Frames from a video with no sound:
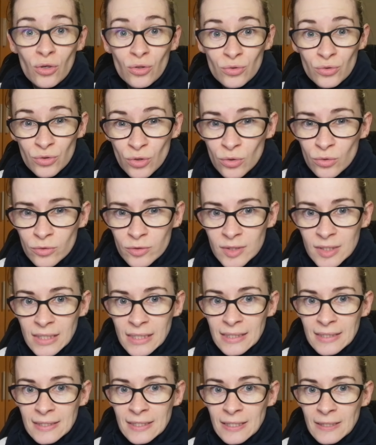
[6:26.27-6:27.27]
de
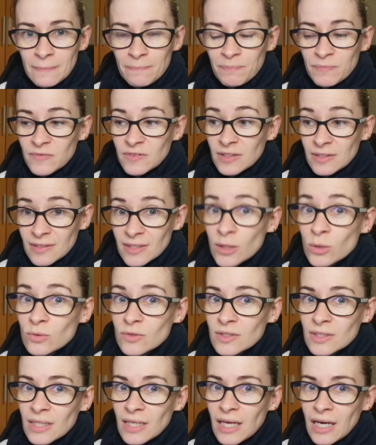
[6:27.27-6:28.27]
l'utiliser C'est ça
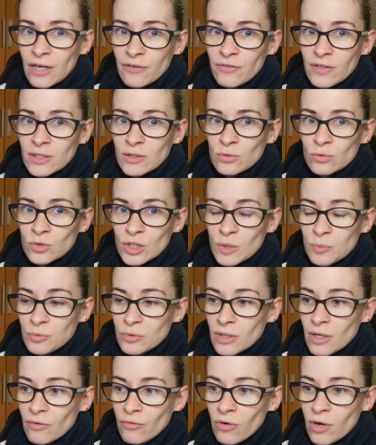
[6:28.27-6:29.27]
aussi la réflexion que j'ai
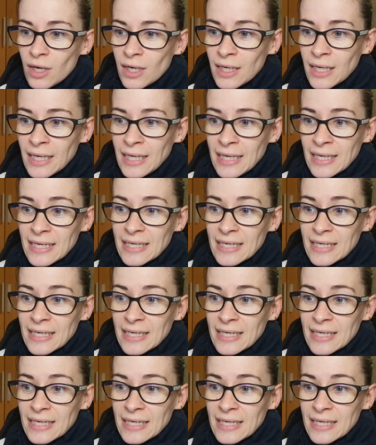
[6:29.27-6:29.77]
pu avoir.